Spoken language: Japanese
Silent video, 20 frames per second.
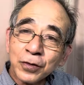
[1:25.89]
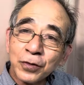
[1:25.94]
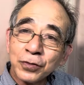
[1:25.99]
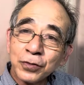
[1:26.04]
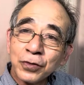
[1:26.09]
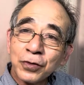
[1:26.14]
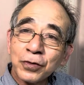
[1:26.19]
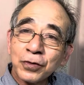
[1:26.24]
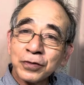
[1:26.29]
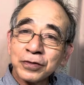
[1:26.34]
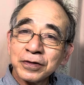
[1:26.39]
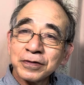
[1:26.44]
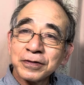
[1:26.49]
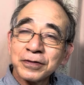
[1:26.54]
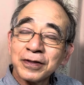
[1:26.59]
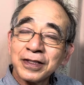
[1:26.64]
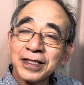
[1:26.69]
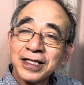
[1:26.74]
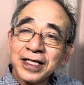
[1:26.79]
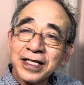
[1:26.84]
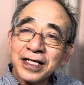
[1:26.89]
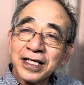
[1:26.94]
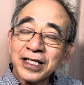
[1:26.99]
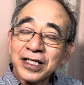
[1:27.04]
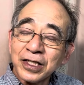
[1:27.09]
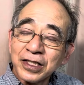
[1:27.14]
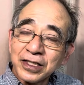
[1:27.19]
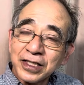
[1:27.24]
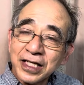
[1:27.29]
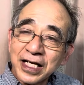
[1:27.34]
この、うん、
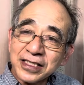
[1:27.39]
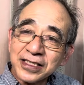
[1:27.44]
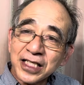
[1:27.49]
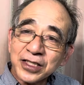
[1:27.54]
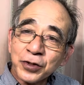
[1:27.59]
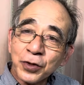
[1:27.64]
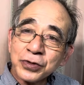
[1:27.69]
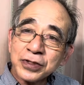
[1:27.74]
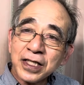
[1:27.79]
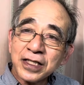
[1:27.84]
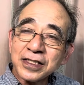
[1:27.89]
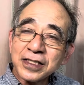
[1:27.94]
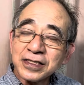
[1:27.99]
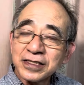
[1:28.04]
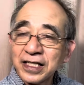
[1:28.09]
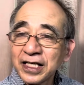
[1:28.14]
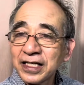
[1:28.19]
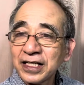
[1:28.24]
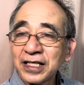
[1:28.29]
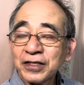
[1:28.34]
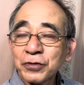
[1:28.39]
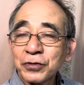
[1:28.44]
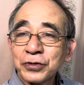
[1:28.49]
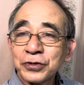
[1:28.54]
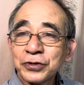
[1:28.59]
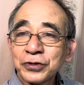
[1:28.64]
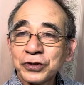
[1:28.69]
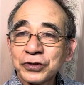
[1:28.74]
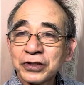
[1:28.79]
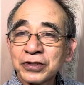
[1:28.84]
えー、経済統制ですね、えー、こ
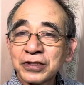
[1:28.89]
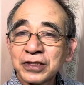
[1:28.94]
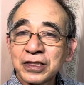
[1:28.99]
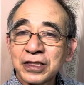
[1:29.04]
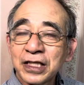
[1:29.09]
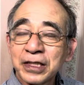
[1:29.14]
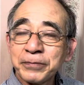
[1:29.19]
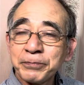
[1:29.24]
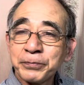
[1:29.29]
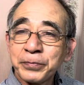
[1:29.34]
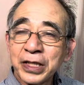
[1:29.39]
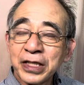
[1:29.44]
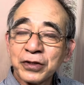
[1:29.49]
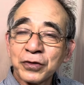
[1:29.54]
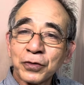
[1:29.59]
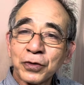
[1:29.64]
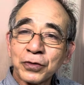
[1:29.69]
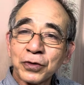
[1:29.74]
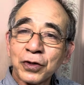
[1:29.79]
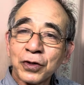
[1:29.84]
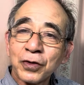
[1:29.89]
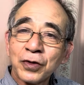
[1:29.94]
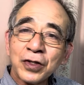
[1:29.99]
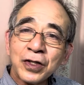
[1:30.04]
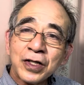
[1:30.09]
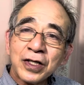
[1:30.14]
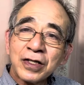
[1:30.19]
の習近平のこの